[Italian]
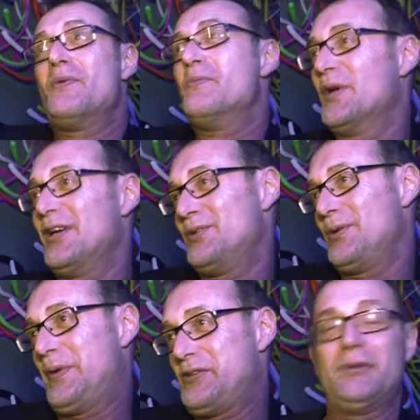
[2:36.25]
il mio lavoro
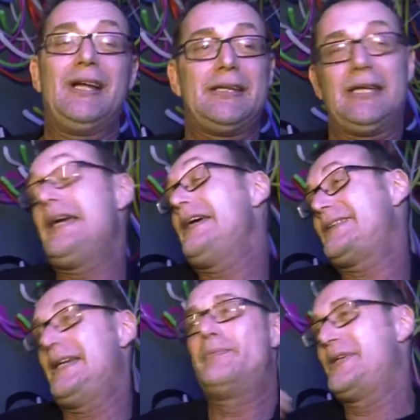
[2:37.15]
personale che è
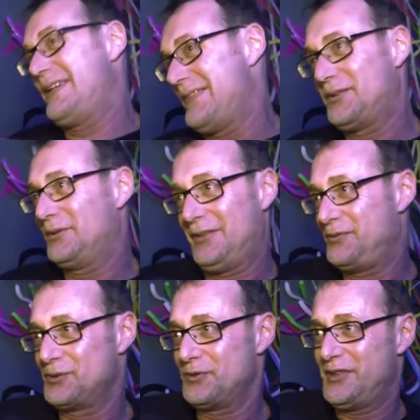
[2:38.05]
sempre derivato dalla
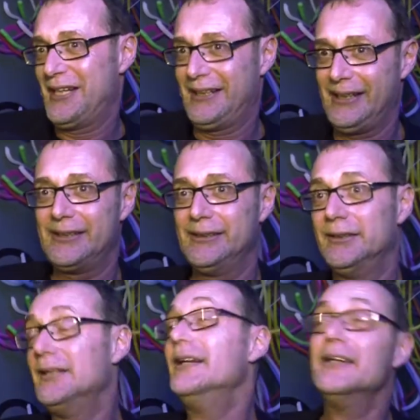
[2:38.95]
filosofia cracking,
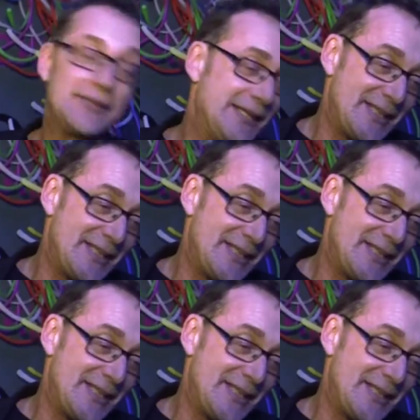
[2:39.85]
che è